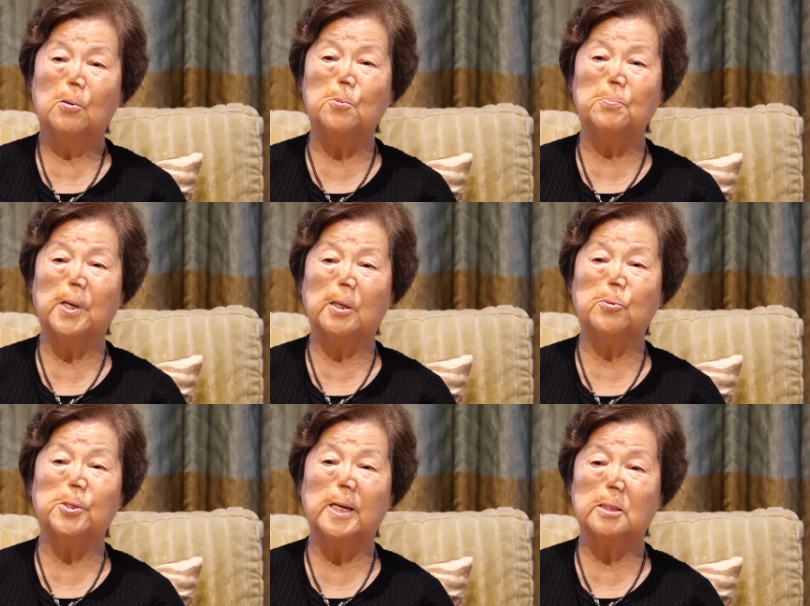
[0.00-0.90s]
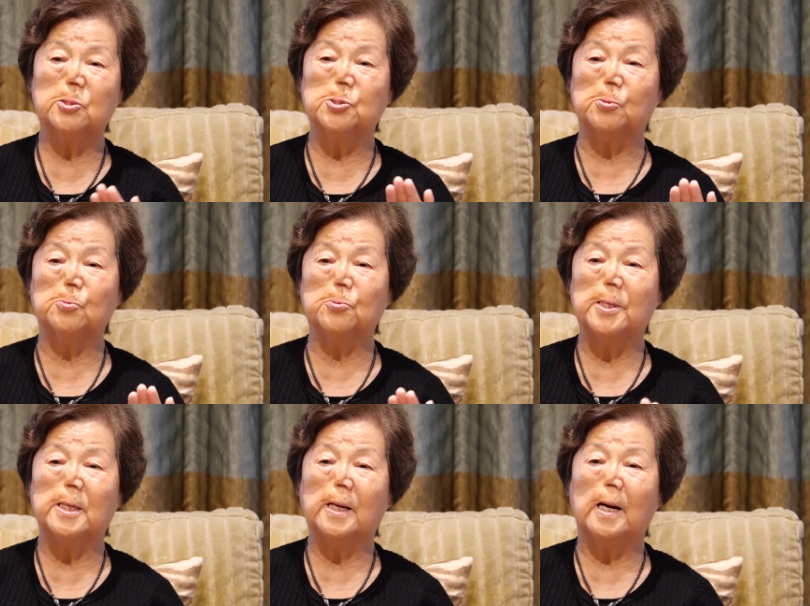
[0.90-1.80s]
국민학교 1학년 정도
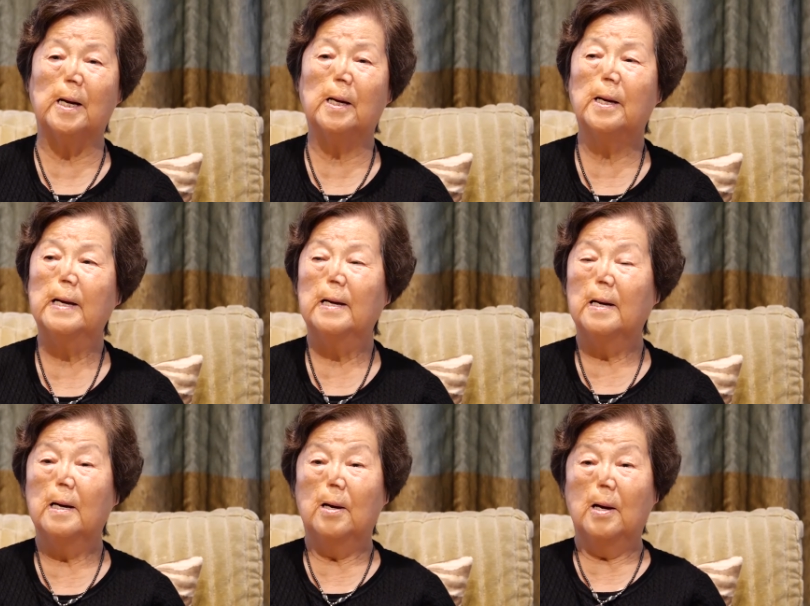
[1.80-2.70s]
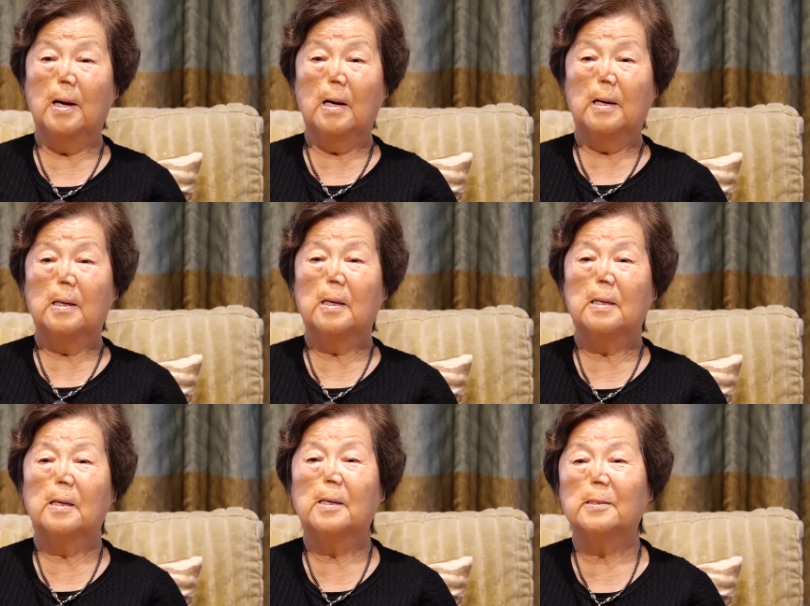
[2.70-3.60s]
되니까 어느 국민학교를
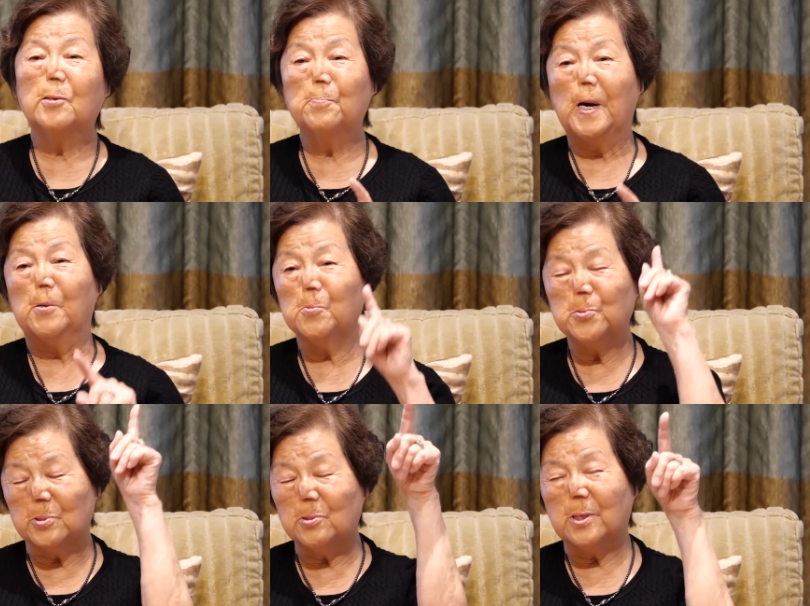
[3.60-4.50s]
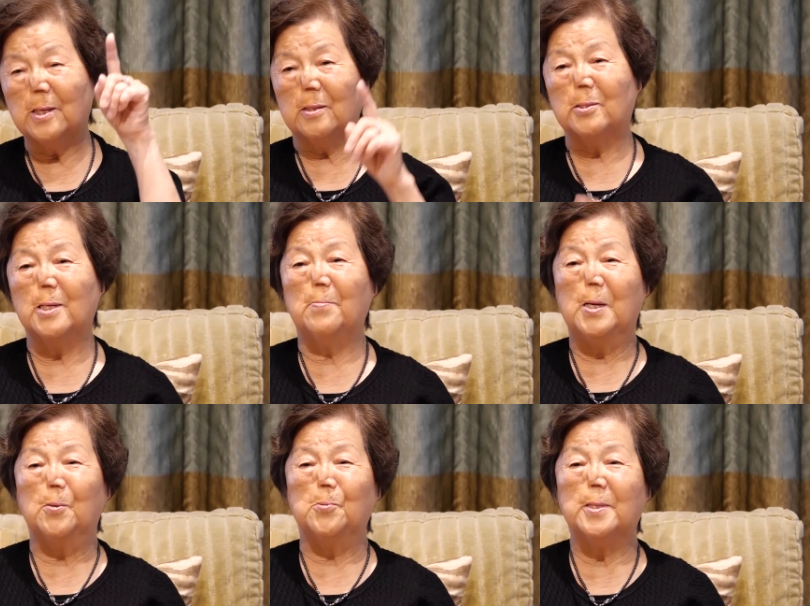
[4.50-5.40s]
다니셨어요? 그 바로 어, 그,
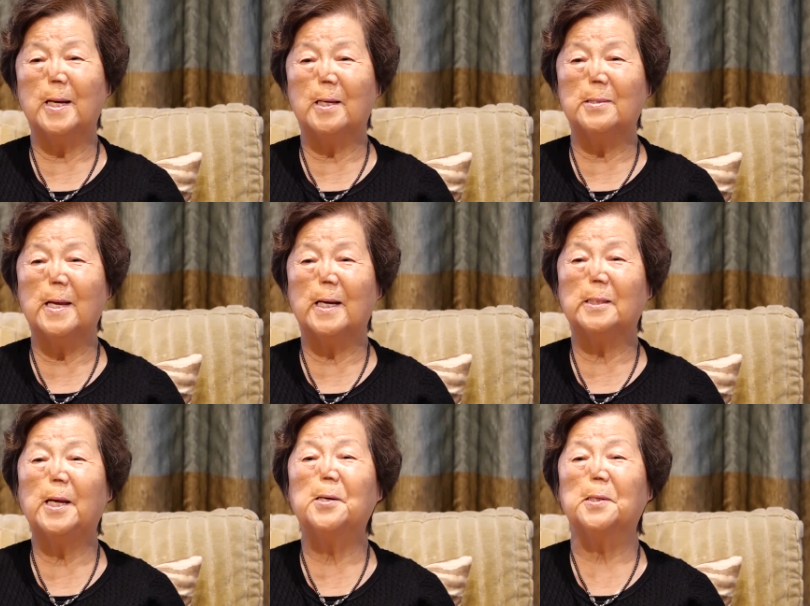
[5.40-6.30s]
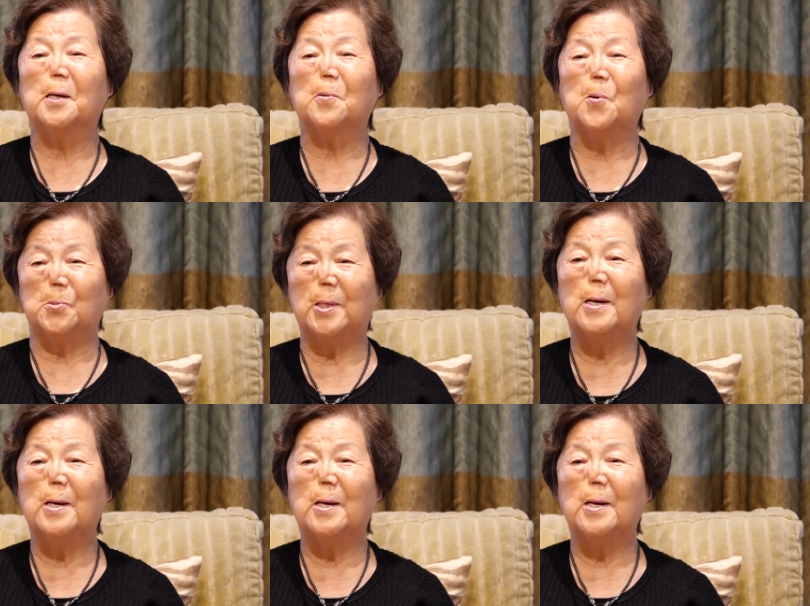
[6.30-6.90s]
그야말로 내, 내가 태어난 곳